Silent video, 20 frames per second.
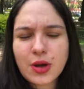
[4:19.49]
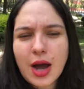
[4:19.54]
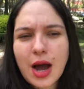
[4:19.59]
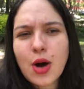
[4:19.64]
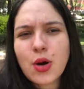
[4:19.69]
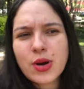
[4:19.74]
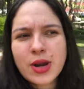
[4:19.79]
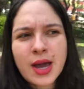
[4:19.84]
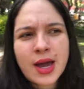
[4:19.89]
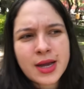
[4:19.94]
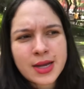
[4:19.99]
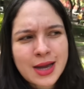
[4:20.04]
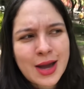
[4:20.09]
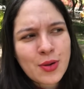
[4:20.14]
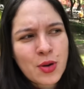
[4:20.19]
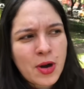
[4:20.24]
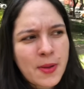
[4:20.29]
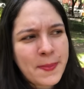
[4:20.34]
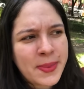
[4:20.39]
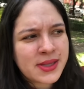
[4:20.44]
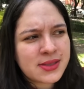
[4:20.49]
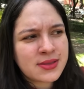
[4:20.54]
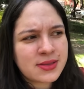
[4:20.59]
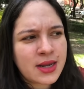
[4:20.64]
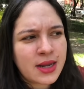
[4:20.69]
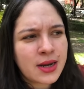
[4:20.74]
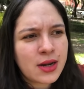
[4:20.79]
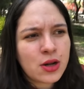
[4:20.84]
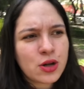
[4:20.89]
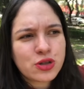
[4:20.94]
Ahora acabo de
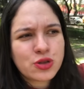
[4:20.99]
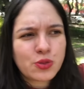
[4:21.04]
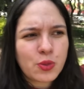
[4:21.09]
pensar en los